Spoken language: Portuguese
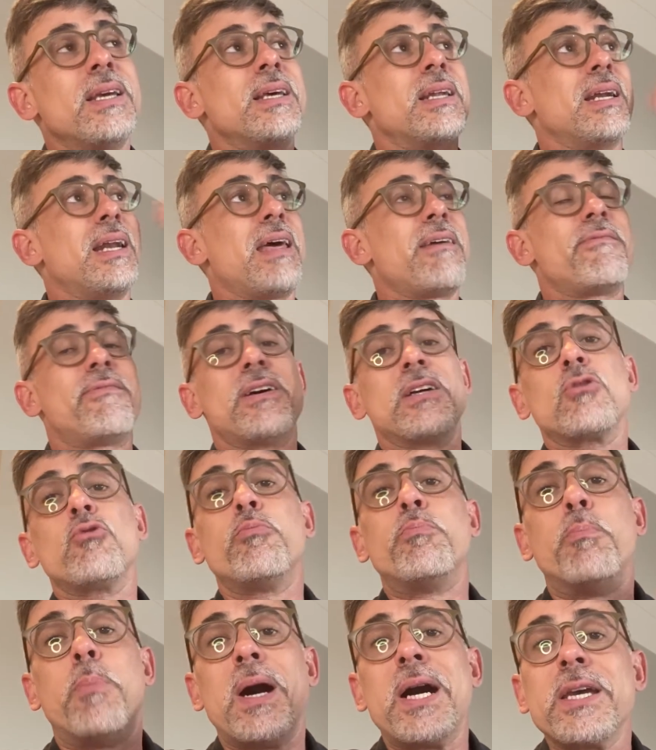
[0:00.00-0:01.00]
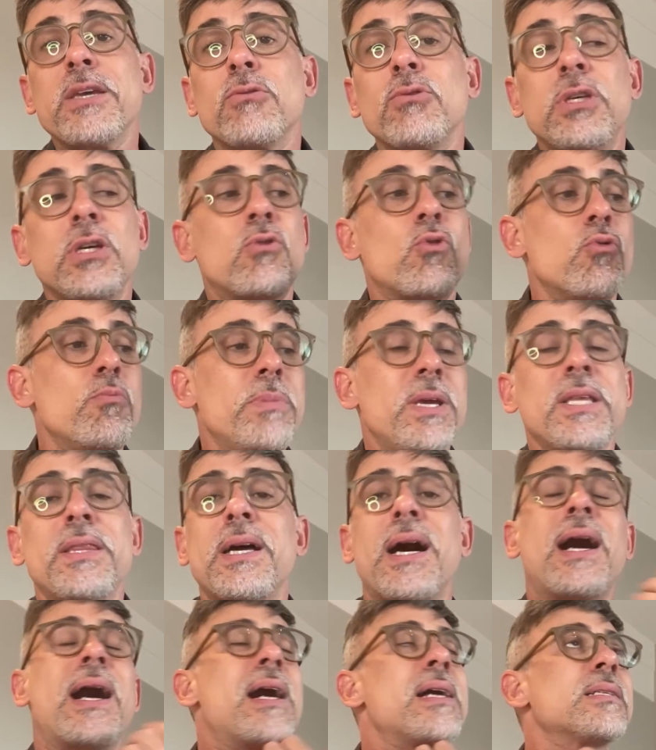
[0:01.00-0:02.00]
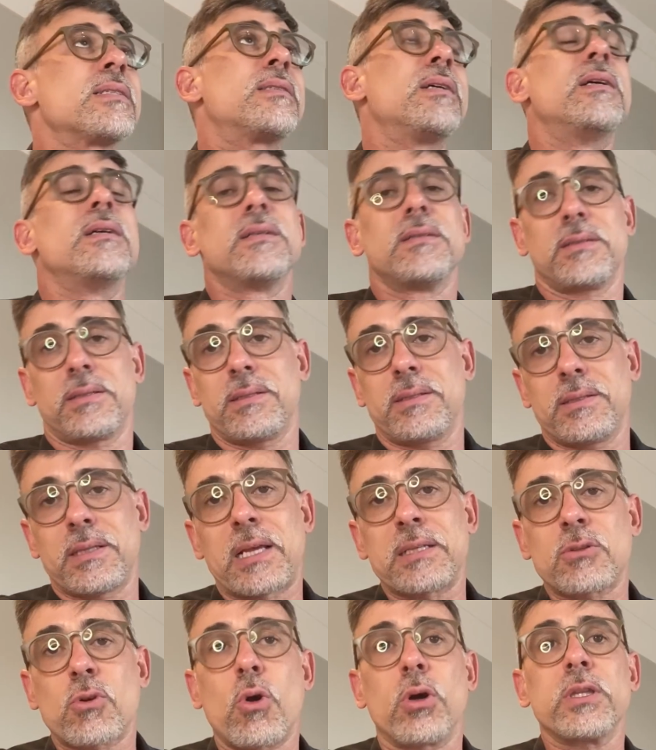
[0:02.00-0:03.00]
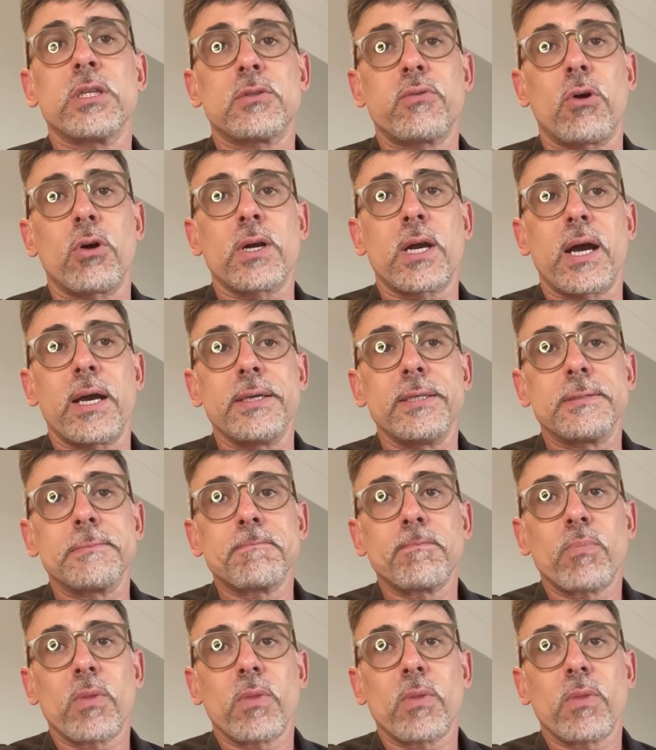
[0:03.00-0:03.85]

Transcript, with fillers: levando banho de comida ácida nas cordas vocais.